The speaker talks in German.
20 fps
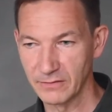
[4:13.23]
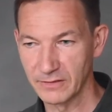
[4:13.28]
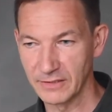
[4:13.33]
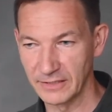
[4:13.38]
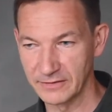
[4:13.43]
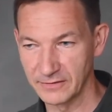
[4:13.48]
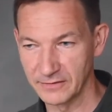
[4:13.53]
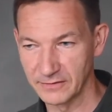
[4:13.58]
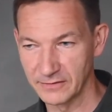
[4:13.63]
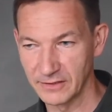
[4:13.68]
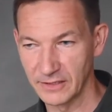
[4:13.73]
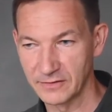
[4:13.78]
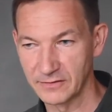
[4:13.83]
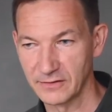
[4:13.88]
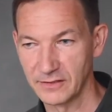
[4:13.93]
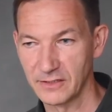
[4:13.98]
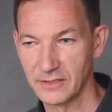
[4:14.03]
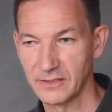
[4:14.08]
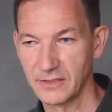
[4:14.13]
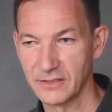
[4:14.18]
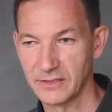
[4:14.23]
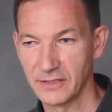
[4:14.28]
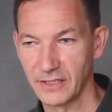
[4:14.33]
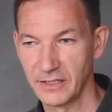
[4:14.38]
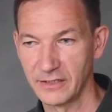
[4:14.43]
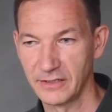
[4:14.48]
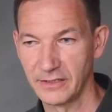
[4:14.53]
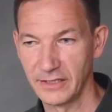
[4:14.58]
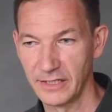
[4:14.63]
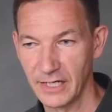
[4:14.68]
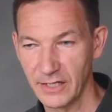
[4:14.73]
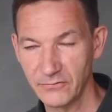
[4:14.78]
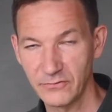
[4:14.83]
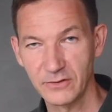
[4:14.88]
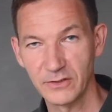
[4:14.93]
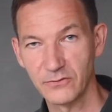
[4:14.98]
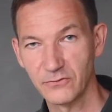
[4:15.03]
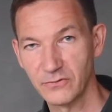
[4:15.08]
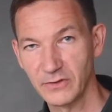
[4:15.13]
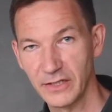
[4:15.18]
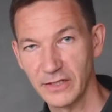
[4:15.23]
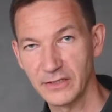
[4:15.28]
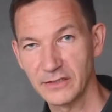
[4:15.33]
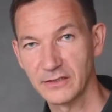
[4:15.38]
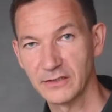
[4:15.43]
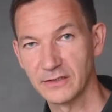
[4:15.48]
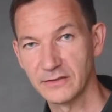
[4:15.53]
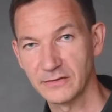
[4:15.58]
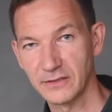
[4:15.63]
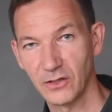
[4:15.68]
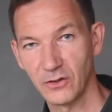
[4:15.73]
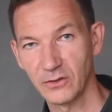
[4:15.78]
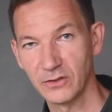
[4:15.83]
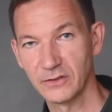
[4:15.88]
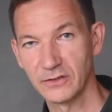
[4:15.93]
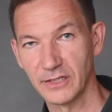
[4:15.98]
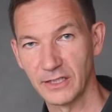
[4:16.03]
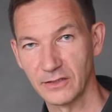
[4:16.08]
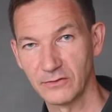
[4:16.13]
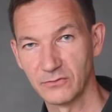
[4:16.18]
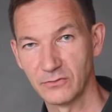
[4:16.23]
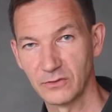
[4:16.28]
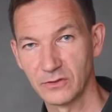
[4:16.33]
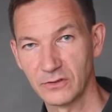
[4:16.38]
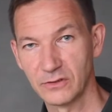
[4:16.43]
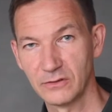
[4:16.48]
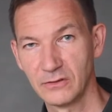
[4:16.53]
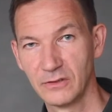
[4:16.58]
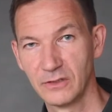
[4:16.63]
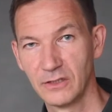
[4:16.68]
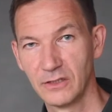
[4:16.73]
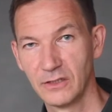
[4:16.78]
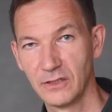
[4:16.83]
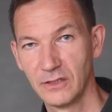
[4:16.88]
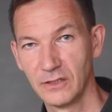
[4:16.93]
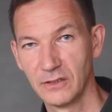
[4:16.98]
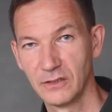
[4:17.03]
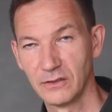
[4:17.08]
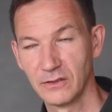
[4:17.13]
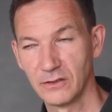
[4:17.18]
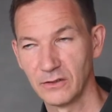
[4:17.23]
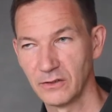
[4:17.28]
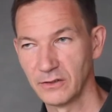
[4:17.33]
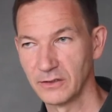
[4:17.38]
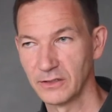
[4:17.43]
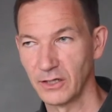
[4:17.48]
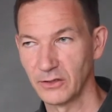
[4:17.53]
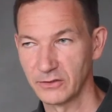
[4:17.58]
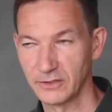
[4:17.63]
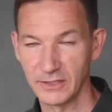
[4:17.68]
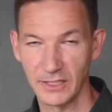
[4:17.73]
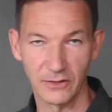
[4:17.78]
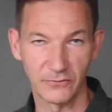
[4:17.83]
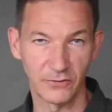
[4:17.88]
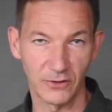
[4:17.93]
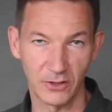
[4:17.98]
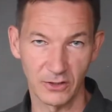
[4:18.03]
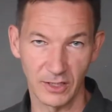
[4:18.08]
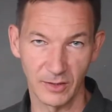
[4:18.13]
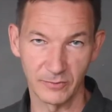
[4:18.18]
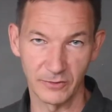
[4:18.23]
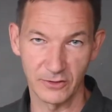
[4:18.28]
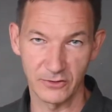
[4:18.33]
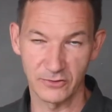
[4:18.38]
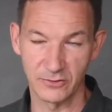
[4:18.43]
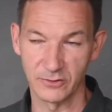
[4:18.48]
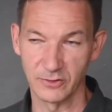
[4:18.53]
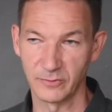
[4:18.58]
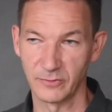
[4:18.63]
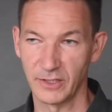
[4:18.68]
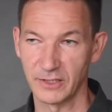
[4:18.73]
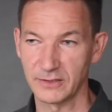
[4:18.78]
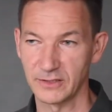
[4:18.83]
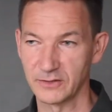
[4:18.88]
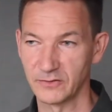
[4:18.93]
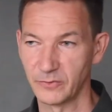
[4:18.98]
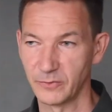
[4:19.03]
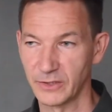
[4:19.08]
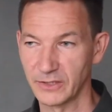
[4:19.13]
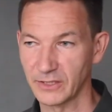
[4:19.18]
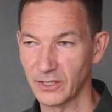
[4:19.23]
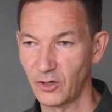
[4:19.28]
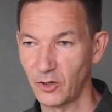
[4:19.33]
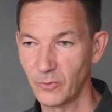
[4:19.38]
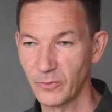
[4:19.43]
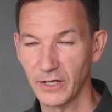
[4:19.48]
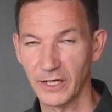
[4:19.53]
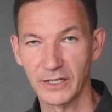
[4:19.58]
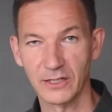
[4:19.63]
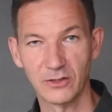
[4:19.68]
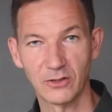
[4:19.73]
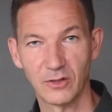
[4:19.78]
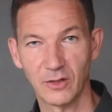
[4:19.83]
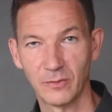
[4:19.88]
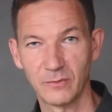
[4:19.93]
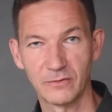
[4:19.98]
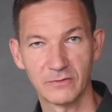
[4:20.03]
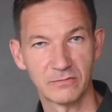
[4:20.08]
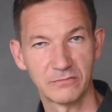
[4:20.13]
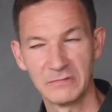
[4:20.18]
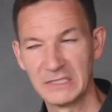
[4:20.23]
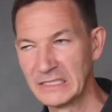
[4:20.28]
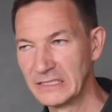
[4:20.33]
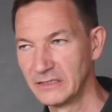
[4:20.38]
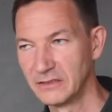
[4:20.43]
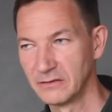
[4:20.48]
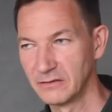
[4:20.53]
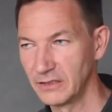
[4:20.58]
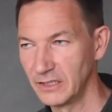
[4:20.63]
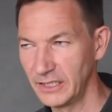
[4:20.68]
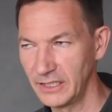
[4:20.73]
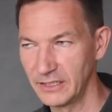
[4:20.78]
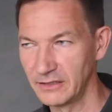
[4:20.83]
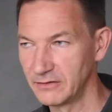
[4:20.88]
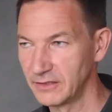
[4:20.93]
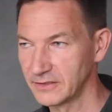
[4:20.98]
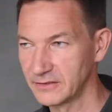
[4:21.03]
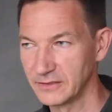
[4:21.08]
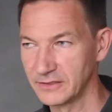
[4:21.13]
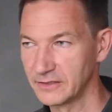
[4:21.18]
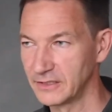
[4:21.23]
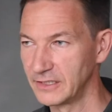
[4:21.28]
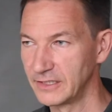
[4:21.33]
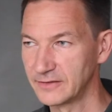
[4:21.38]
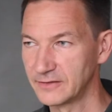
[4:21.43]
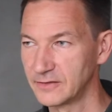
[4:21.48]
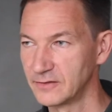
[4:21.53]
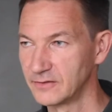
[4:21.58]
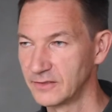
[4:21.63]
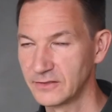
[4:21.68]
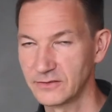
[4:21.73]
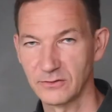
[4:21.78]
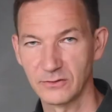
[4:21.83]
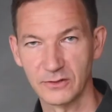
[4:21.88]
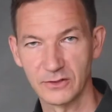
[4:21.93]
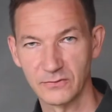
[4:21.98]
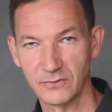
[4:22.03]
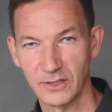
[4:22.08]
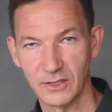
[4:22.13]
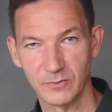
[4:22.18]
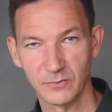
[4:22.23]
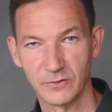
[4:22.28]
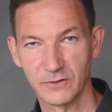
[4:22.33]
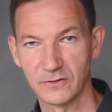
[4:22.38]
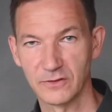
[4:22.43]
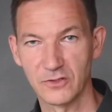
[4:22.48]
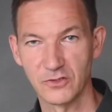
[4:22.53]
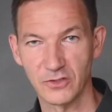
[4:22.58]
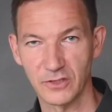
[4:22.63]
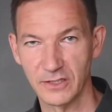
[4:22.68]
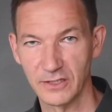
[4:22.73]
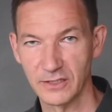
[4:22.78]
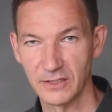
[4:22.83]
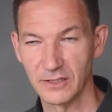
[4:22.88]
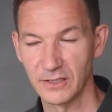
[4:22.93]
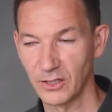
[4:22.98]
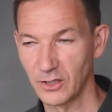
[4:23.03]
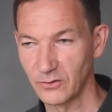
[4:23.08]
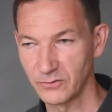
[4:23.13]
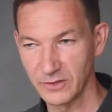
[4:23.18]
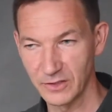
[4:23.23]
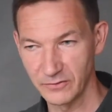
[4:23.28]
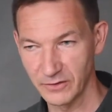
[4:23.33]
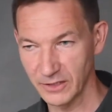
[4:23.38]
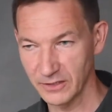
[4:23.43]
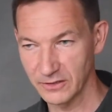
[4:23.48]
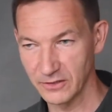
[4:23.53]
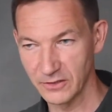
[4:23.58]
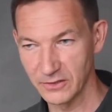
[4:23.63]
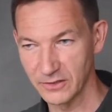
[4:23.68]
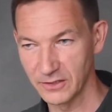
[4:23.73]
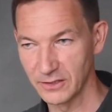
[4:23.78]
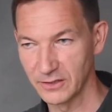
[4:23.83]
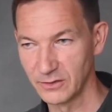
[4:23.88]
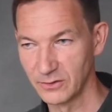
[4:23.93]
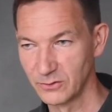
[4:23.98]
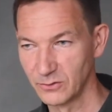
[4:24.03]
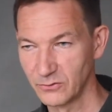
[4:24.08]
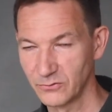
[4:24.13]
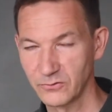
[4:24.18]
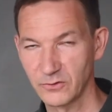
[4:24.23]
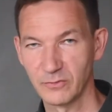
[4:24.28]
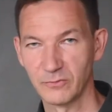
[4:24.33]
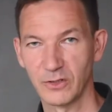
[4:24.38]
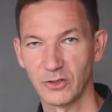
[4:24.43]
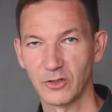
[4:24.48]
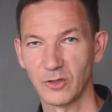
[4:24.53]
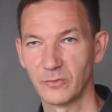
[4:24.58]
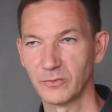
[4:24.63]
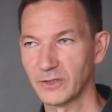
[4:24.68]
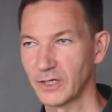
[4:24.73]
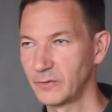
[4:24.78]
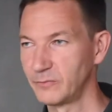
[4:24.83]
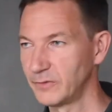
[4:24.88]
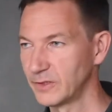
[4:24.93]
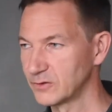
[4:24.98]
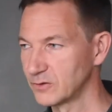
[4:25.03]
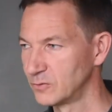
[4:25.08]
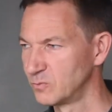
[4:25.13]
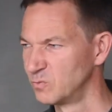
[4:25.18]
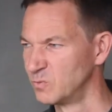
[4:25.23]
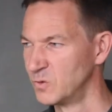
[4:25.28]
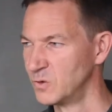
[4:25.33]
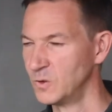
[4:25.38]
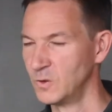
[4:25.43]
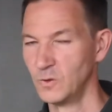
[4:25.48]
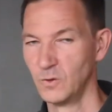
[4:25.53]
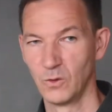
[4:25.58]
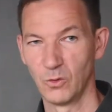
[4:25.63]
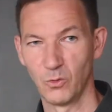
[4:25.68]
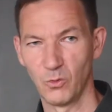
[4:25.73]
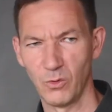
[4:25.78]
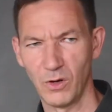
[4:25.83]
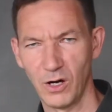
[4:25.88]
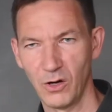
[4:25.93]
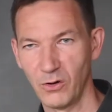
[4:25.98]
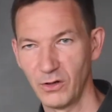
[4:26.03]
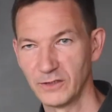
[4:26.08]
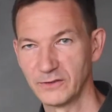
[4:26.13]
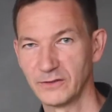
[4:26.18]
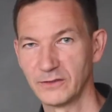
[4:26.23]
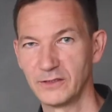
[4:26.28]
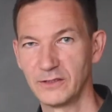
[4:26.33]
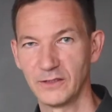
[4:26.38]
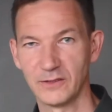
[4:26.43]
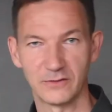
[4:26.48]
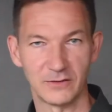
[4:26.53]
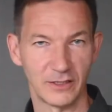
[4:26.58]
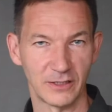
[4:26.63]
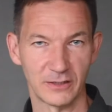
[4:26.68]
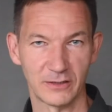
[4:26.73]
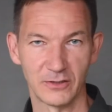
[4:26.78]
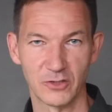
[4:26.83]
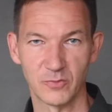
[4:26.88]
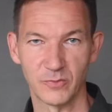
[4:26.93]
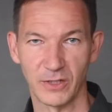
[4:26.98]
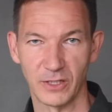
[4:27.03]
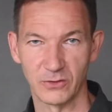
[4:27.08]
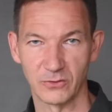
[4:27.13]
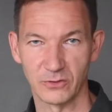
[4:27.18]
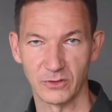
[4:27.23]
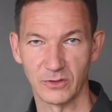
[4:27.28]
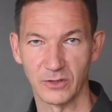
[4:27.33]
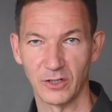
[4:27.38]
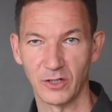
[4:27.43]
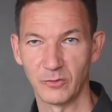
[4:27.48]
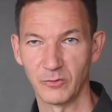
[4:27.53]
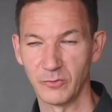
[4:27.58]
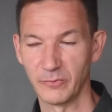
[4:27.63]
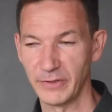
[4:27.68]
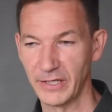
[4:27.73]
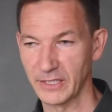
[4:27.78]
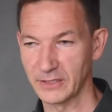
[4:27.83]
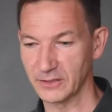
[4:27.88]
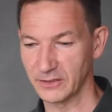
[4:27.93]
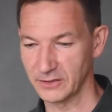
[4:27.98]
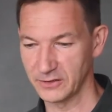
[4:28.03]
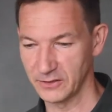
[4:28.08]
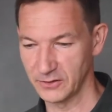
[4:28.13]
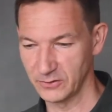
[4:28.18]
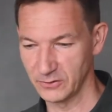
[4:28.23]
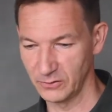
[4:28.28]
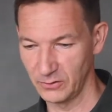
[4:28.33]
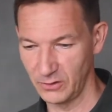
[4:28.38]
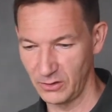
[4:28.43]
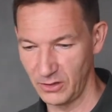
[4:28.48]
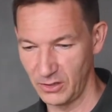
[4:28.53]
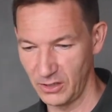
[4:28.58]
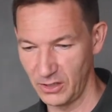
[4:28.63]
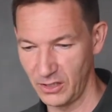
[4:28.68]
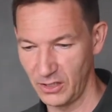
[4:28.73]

das ist tatsächlich ein Nervengeflecht, das auch entdeckt wurde. Und auch die Erfahrung habt ihr schon gemacht. Also wenn man in den Raum reinkommt, ah, weiß nicht, die letzte Sitzung ist vielleicht ein bisschen schräg gelaufen, da war richtig dicke Luft und man kommt dran und merkt, wow, also hier ist echt eine Spannung im Raum. Man merkt richtig so, wow,